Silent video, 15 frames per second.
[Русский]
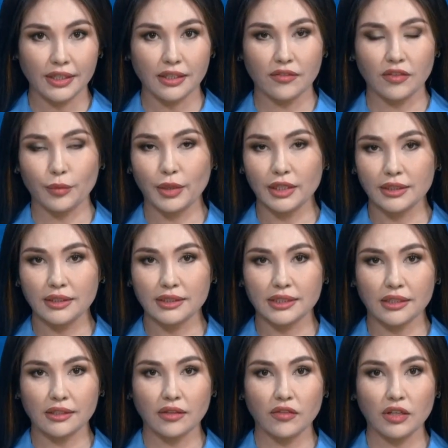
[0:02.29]
В Алматы
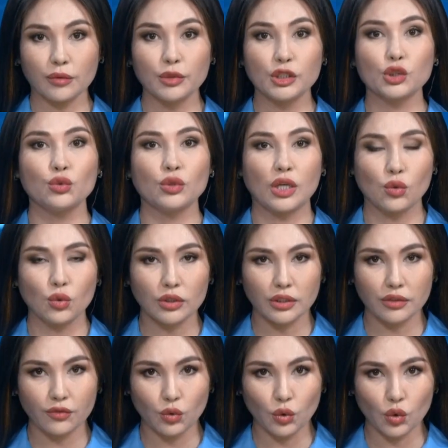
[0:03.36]
стартовал международный
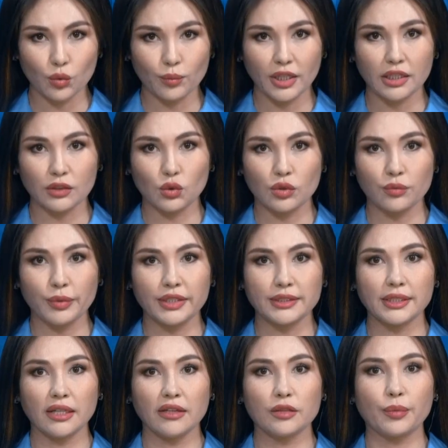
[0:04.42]
форум, на котором
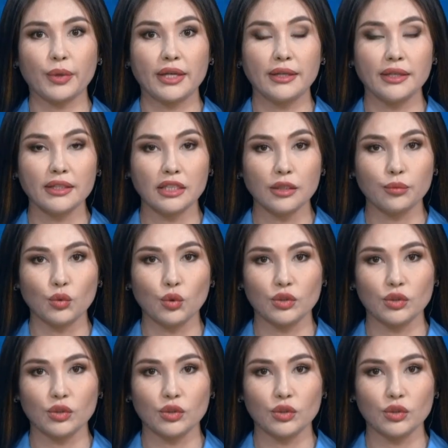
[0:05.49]
представят проекты по